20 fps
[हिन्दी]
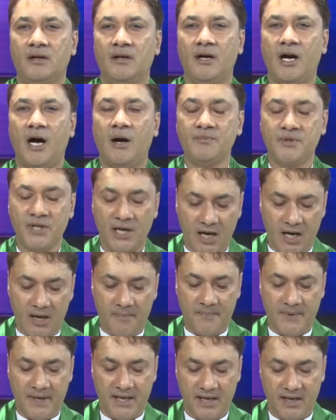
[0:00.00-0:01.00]
हम यहाँ
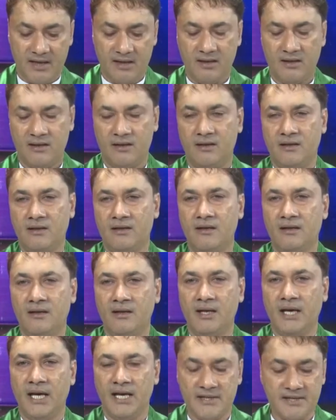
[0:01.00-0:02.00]
पे
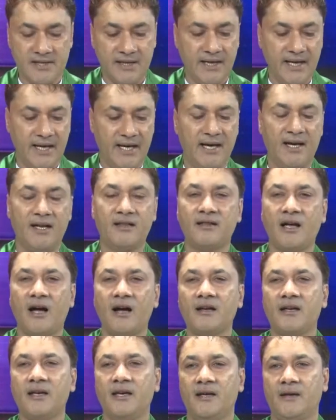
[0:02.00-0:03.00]
इसलिए हैं
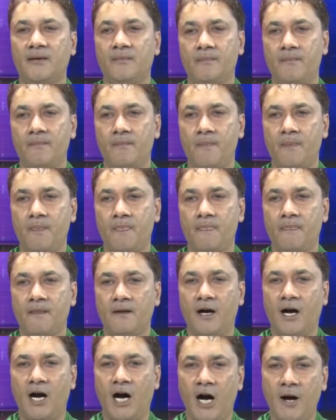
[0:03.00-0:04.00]
ताकि
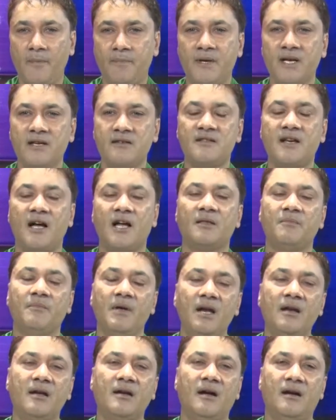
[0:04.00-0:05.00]
आपके साथ
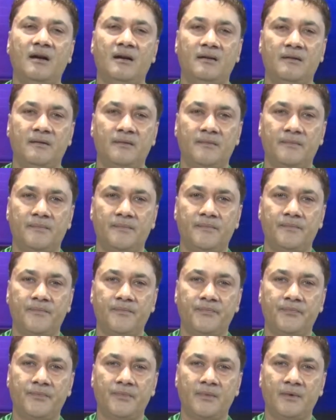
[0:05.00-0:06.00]
मिलकर
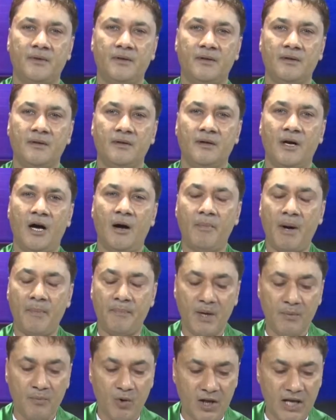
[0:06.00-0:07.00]
हम
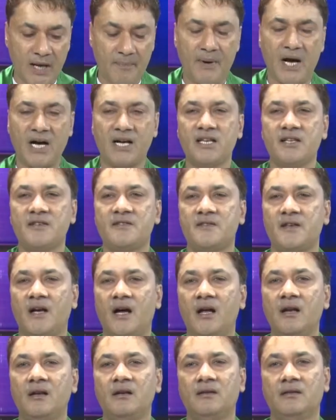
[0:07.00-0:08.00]
अपने मुल्क
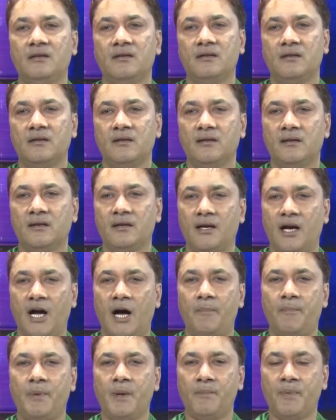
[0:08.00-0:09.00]
पाकिस्तान
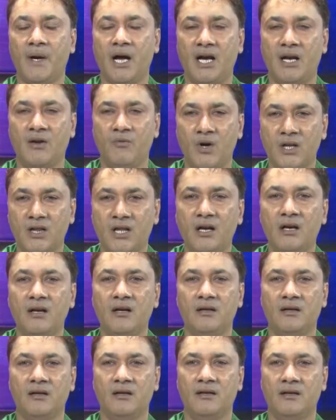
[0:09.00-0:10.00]
अपने प्यारे
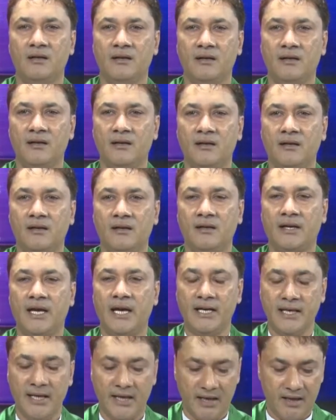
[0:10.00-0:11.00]
वतन के
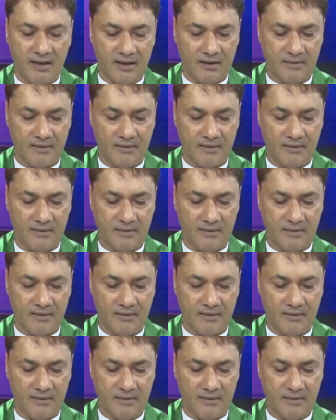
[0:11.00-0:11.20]
लिए